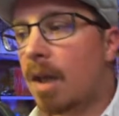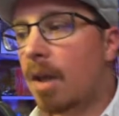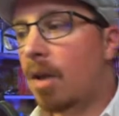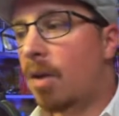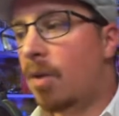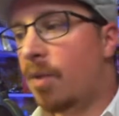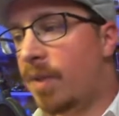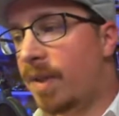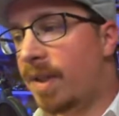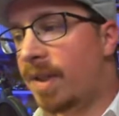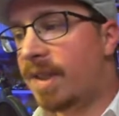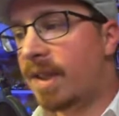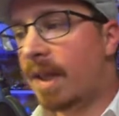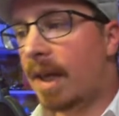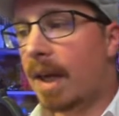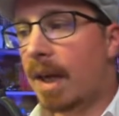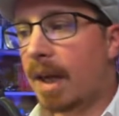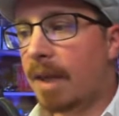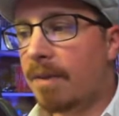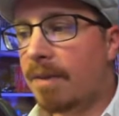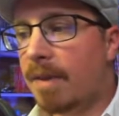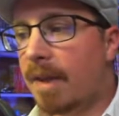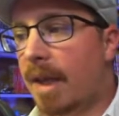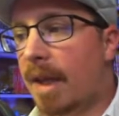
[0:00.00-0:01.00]
Vite à la
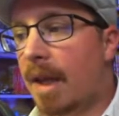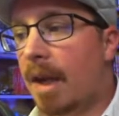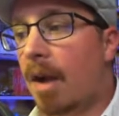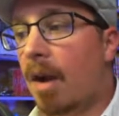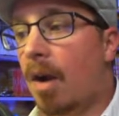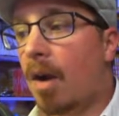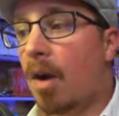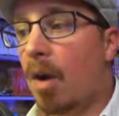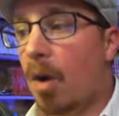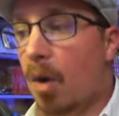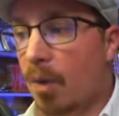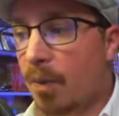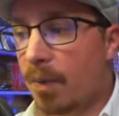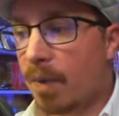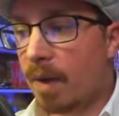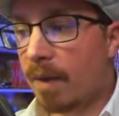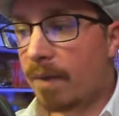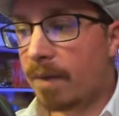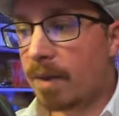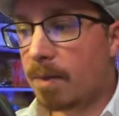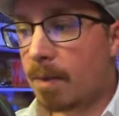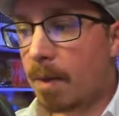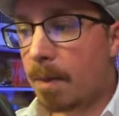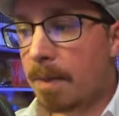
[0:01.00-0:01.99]
rivière, Enfin
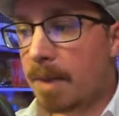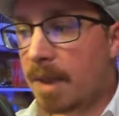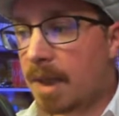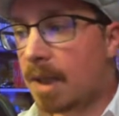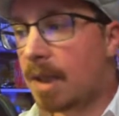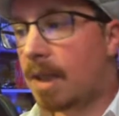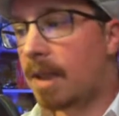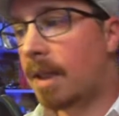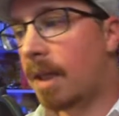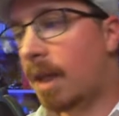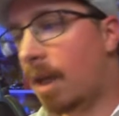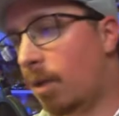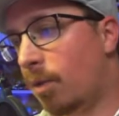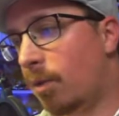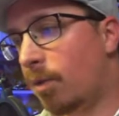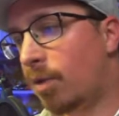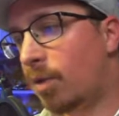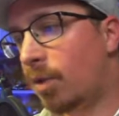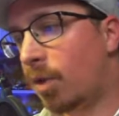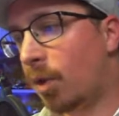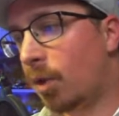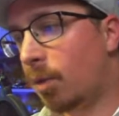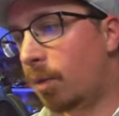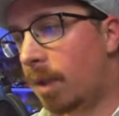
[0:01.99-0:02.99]
avec Mamie, La Lune
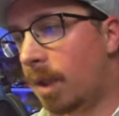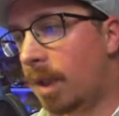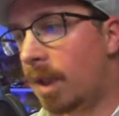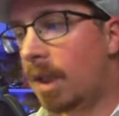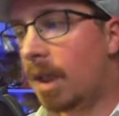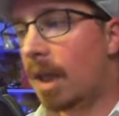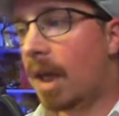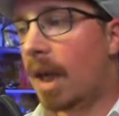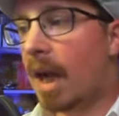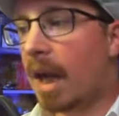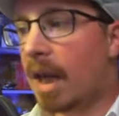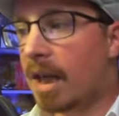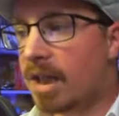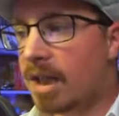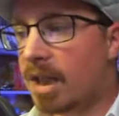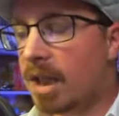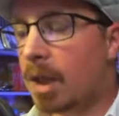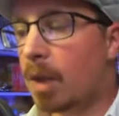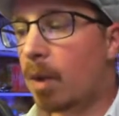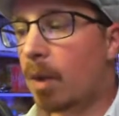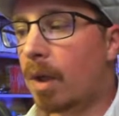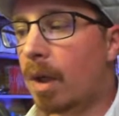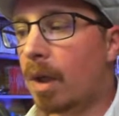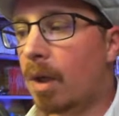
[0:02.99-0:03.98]
s'ennuie,
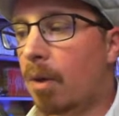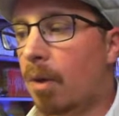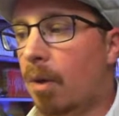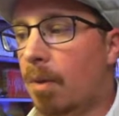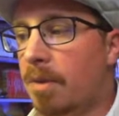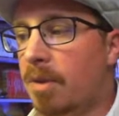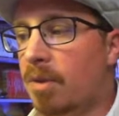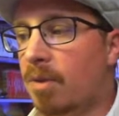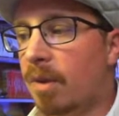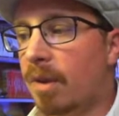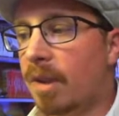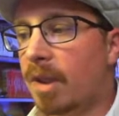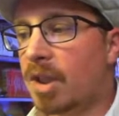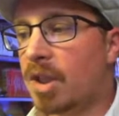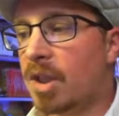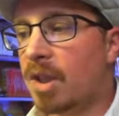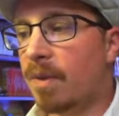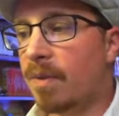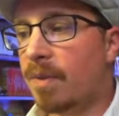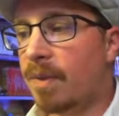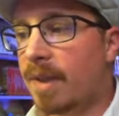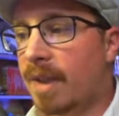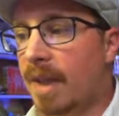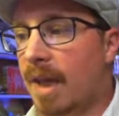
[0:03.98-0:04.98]
Hachiko l'incroyable histoire d'un chien
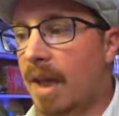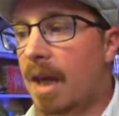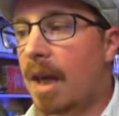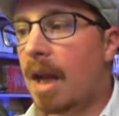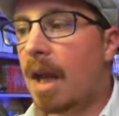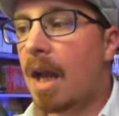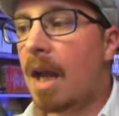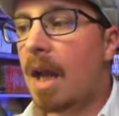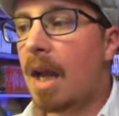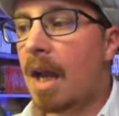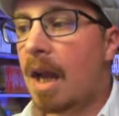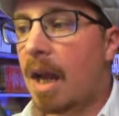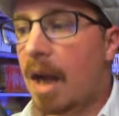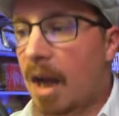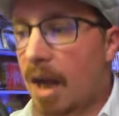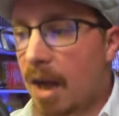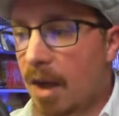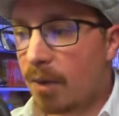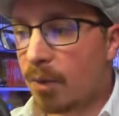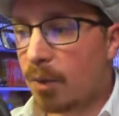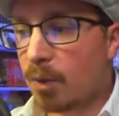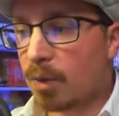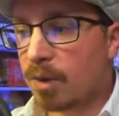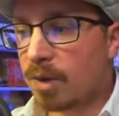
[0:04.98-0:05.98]
fidèle,
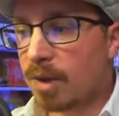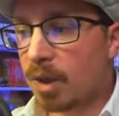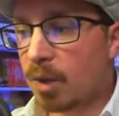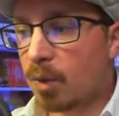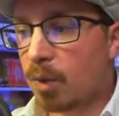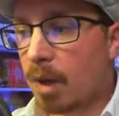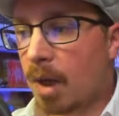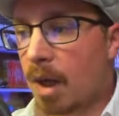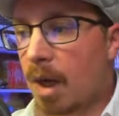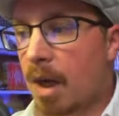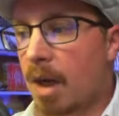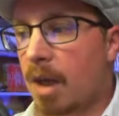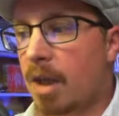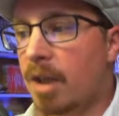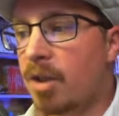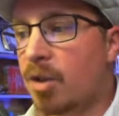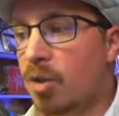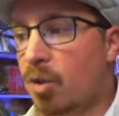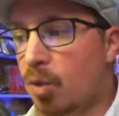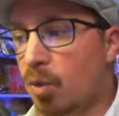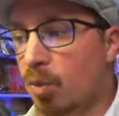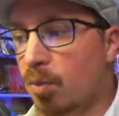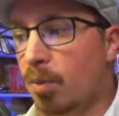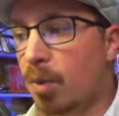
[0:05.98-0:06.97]
Un vœu aux étoiles,
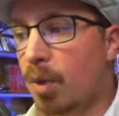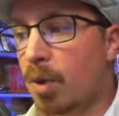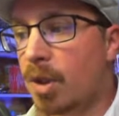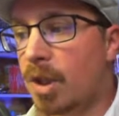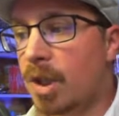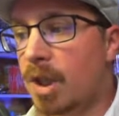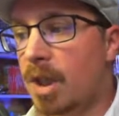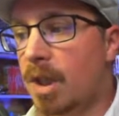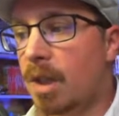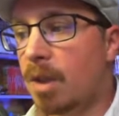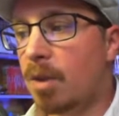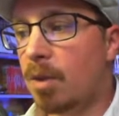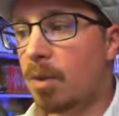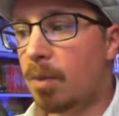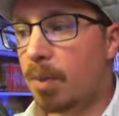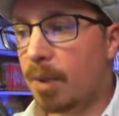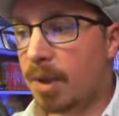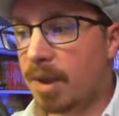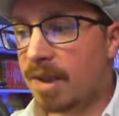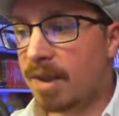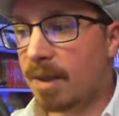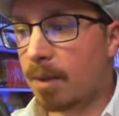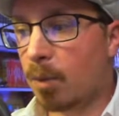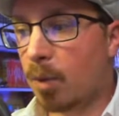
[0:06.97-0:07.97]
Insumboshi le
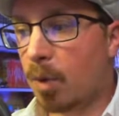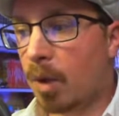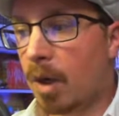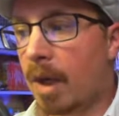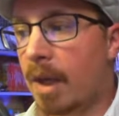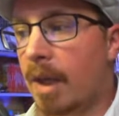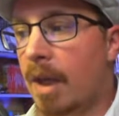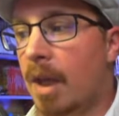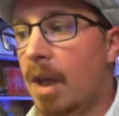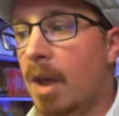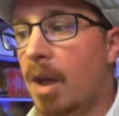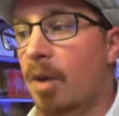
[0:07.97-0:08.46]
petit samouraï.